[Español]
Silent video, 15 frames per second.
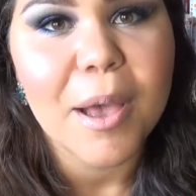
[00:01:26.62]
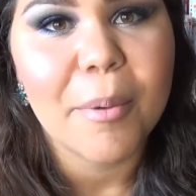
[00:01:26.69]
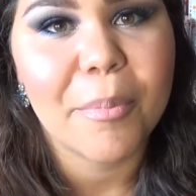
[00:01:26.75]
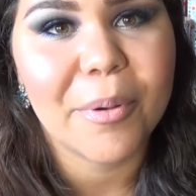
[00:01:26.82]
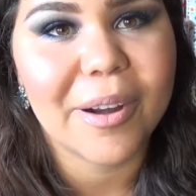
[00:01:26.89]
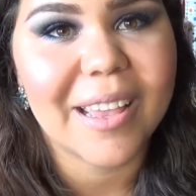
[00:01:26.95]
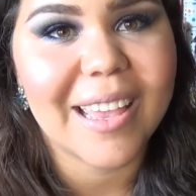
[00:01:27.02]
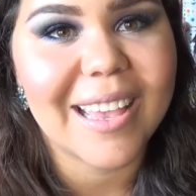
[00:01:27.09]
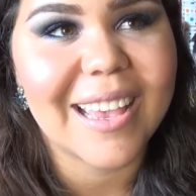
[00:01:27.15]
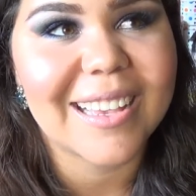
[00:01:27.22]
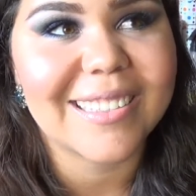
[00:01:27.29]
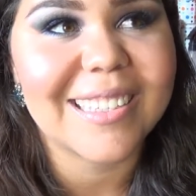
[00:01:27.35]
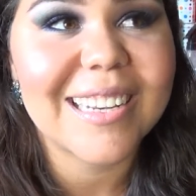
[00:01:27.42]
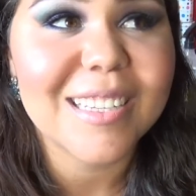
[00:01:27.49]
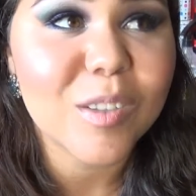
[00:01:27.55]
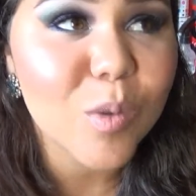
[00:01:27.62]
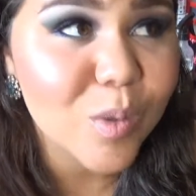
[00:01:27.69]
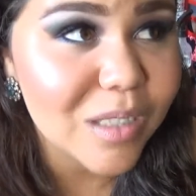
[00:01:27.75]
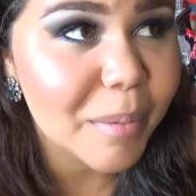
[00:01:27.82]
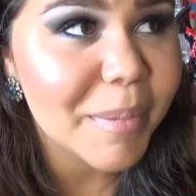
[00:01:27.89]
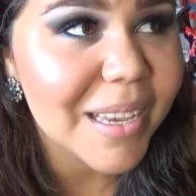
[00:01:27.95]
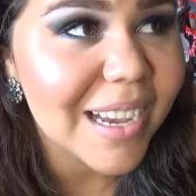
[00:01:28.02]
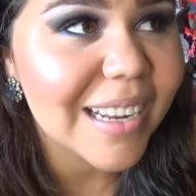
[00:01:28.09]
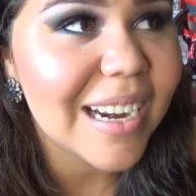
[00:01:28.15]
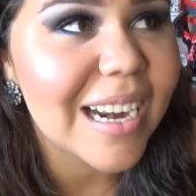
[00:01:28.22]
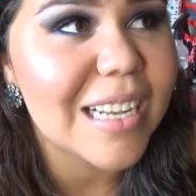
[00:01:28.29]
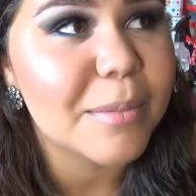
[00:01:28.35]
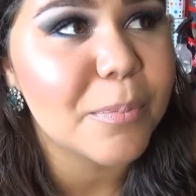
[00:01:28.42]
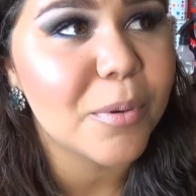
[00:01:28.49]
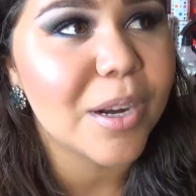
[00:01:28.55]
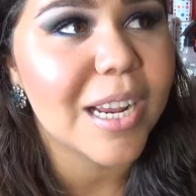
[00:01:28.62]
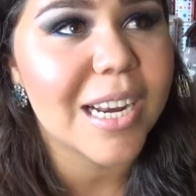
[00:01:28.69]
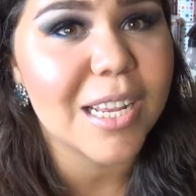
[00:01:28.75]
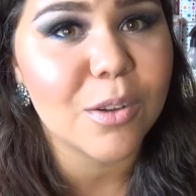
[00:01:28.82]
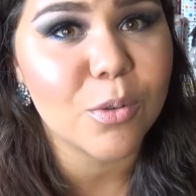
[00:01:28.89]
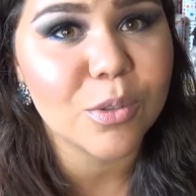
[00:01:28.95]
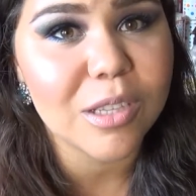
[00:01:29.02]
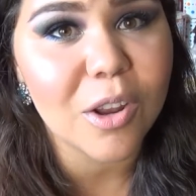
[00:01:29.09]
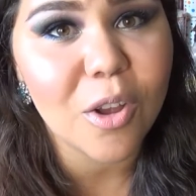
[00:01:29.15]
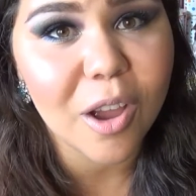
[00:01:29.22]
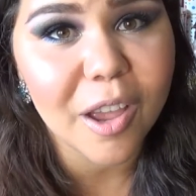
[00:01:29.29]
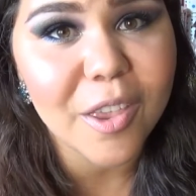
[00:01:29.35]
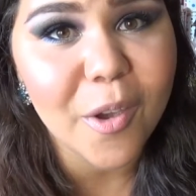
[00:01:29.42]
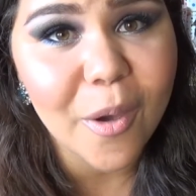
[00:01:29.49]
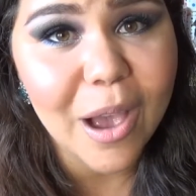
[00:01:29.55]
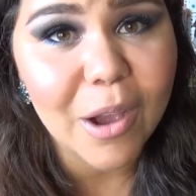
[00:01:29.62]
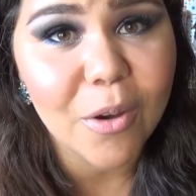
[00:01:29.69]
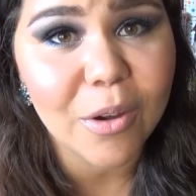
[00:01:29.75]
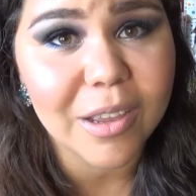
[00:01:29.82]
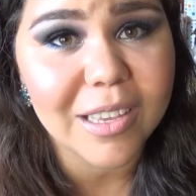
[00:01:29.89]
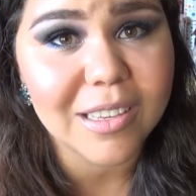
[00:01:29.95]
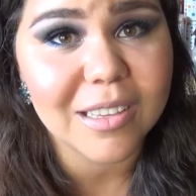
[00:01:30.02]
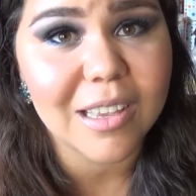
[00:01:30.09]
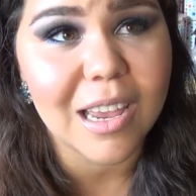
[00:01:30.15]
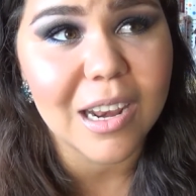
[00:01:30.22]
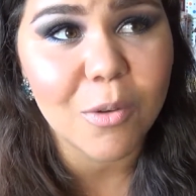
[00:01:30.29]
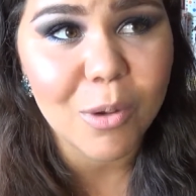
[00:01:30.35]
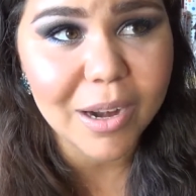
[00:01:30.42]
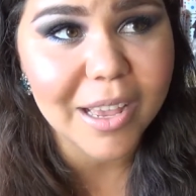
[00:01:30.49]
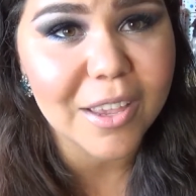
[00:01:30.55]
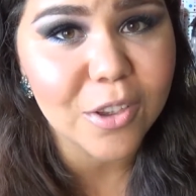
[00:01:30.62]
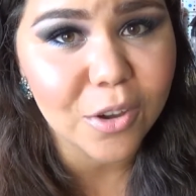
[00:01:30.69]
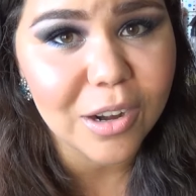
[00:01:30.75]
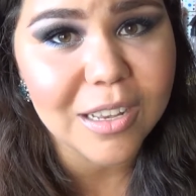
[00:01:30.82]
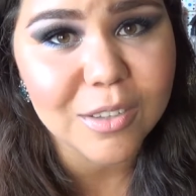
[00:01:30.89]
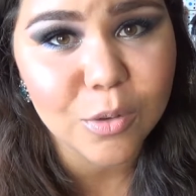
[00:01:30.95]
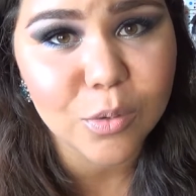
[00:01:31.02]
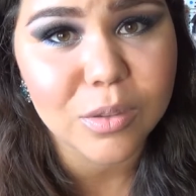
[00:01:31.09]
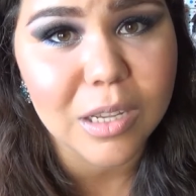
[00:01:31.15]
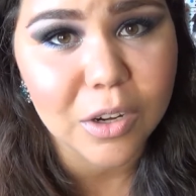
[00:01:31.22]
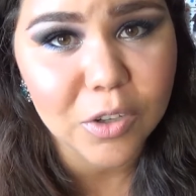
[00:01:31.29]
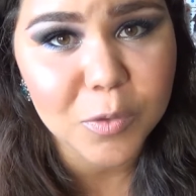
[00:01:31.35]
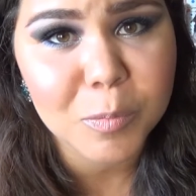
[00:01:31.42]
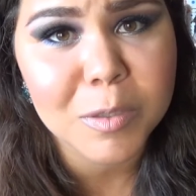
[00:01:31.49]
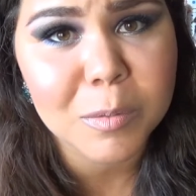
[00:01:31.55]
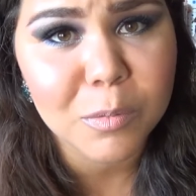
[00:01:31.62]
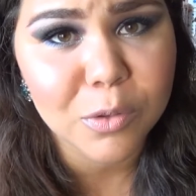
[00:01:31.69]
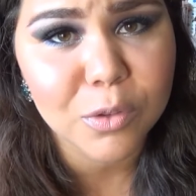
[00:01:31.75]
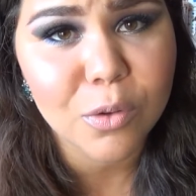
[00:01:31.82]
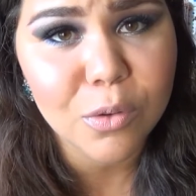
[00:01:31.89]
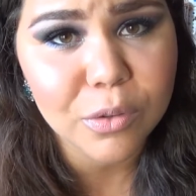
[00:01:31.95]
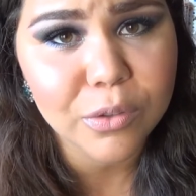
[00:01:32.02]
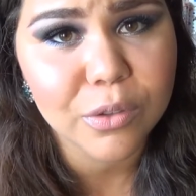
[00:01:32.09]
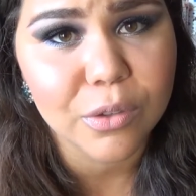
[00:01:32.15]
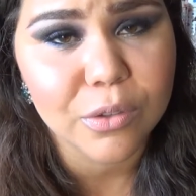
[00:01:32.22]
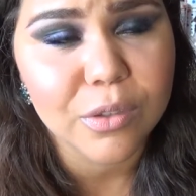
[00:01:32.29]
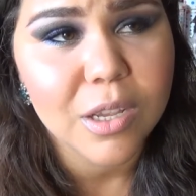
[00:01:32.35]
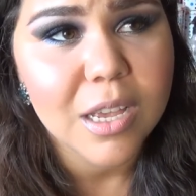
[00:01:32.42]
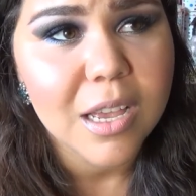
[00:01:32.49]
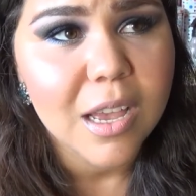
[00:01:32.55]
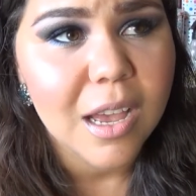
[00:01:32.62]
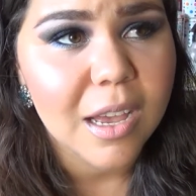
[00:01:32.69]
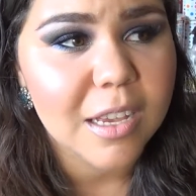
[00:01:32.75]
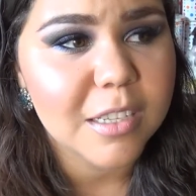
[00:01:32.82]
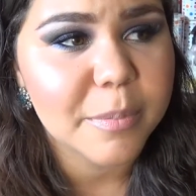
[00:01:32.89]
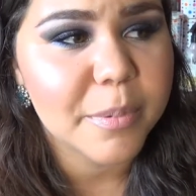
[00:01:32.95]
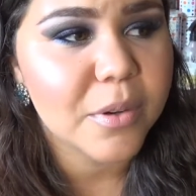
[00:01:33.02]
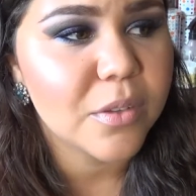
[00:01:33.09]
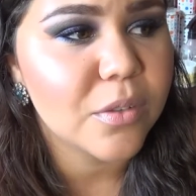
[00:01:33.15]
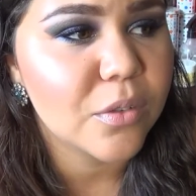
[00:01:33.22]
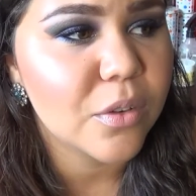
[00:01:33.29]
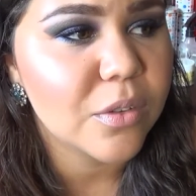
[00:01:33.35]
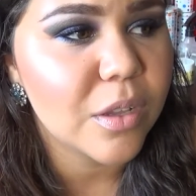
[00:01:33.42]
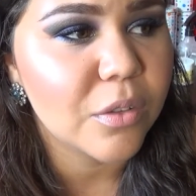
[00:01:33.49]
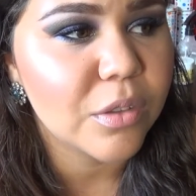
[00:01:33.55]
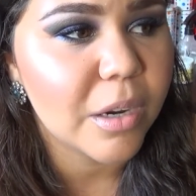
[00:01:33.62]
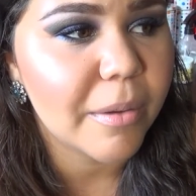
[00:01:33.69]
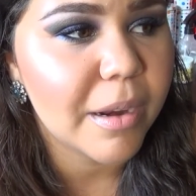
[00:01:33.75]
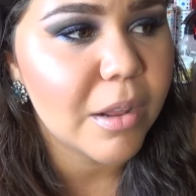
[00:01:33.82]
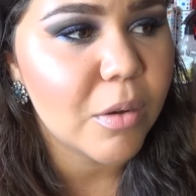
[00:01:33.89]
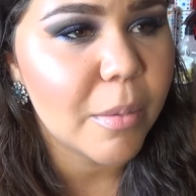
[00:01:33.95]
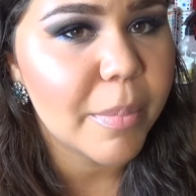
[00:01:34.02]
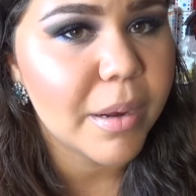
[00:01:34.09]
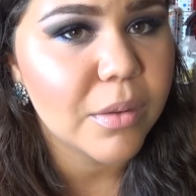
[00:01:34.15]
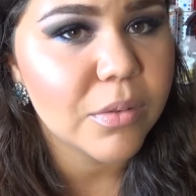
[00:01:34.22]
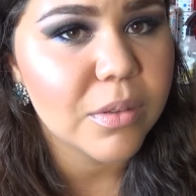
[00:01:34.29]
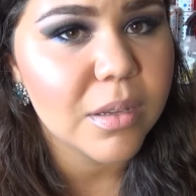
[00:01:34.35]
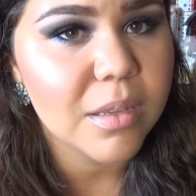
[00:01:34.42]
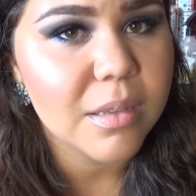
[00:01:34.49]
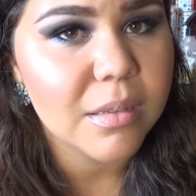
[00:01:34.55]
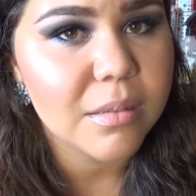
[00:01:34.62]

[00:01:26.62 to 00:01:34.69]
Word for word: Porque si les gusta mi canal es porque les gusta lo que yo hago. Y al igual que yo les gustan los mismos gustos. Espero esto no sea un trabajo para ustedes.